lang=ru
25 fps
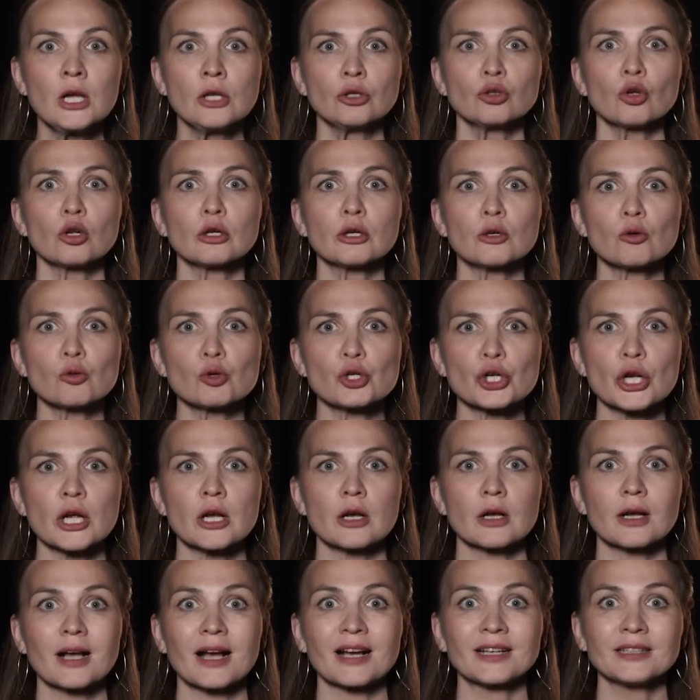только
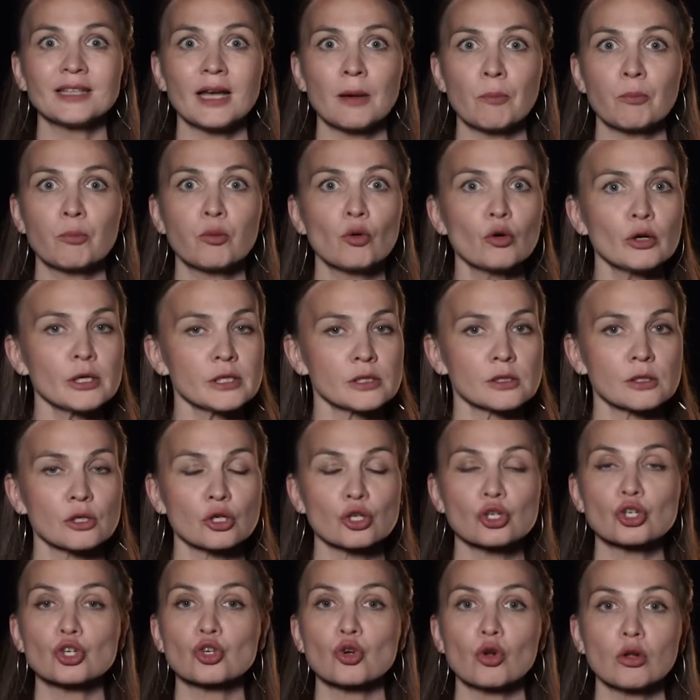уже когда поиск
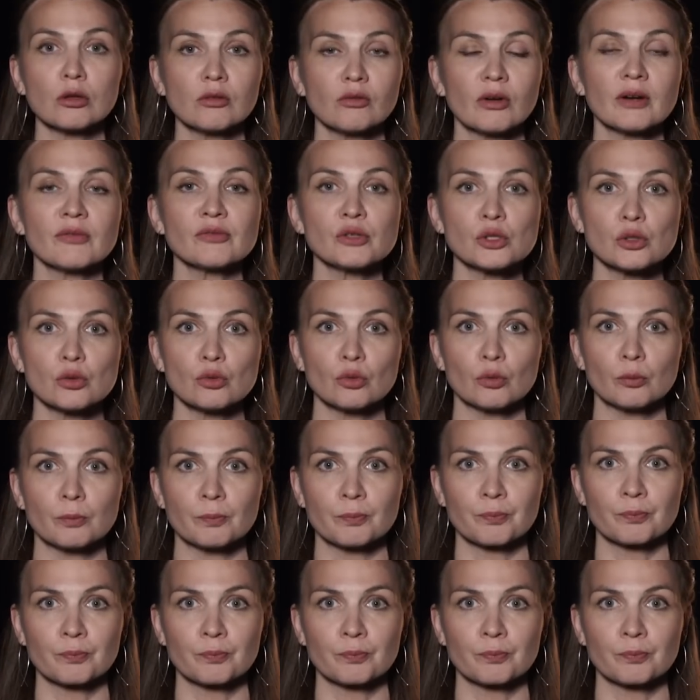шел вовсю.